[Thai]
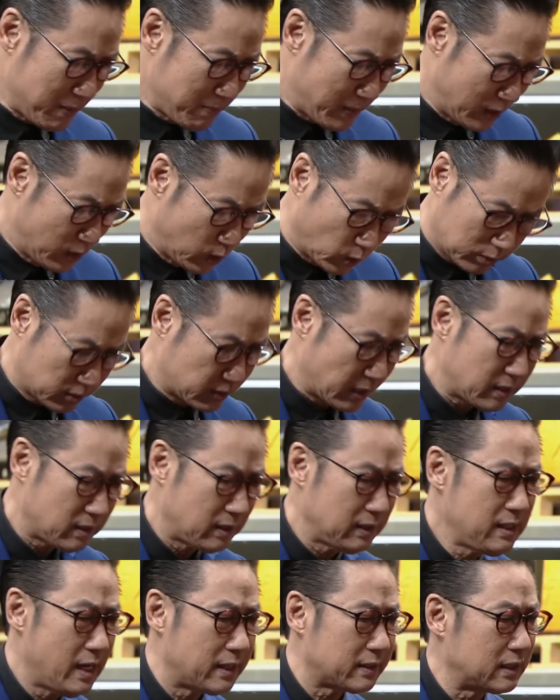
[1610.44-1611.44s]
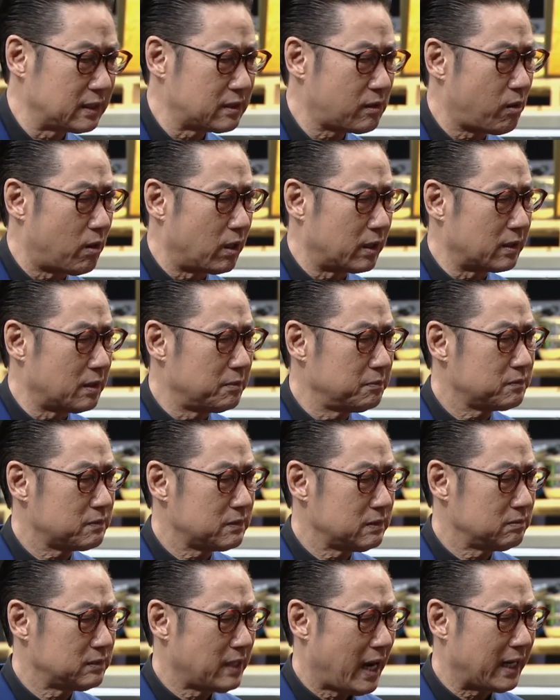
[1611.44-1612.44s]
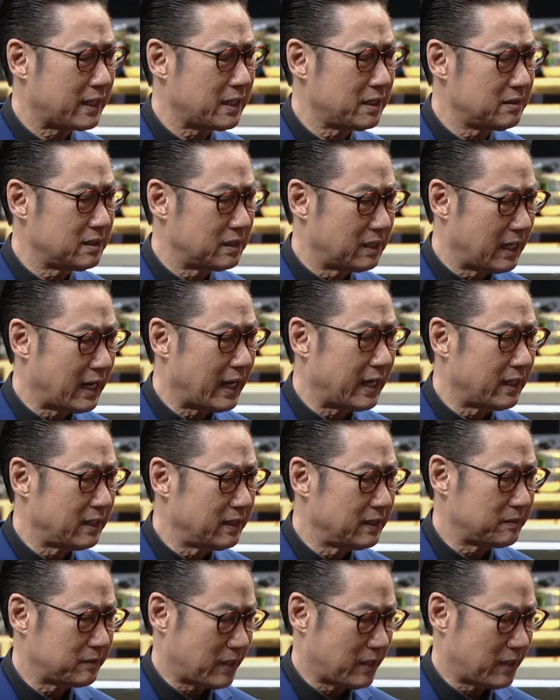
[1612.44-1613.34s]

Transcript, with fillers: ให้มันหลุดสักเรื่องหนึ่งก่อนแล้วย่าคิดถึงอะไร